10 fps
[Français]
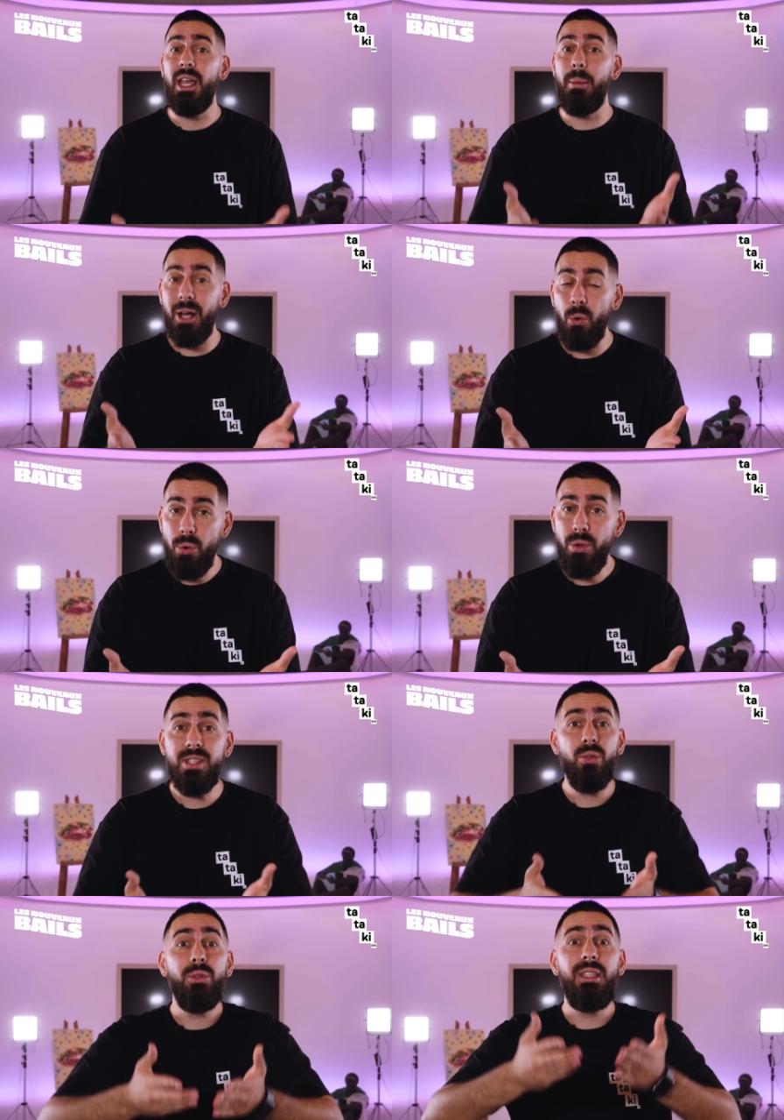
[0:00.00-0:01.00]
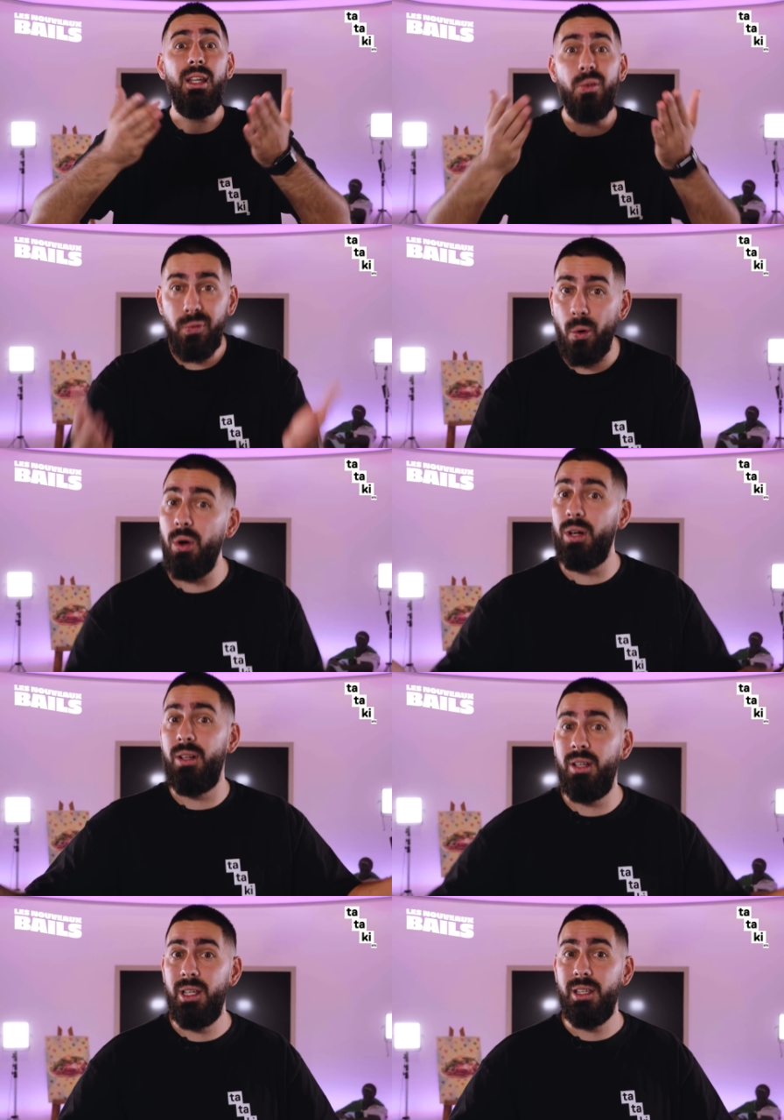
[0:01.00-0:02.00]
Eh ben eux, ils ont aussi un enfant.
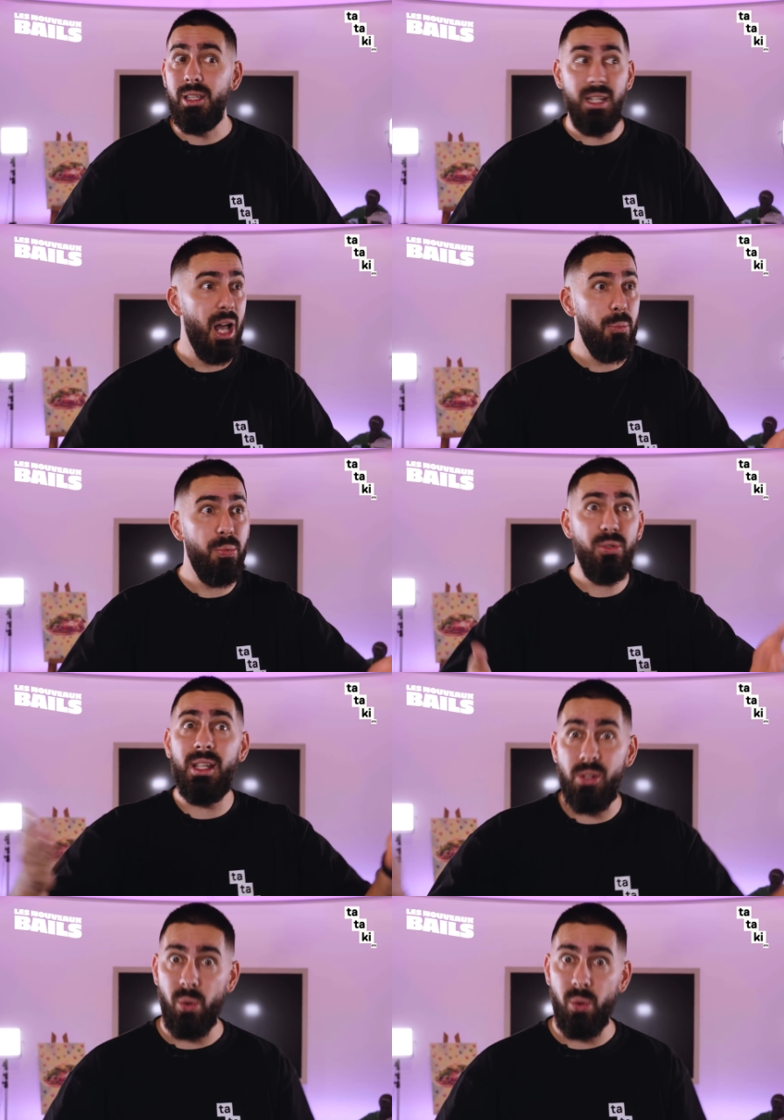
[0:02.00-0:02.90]
Il a un peu plus d'un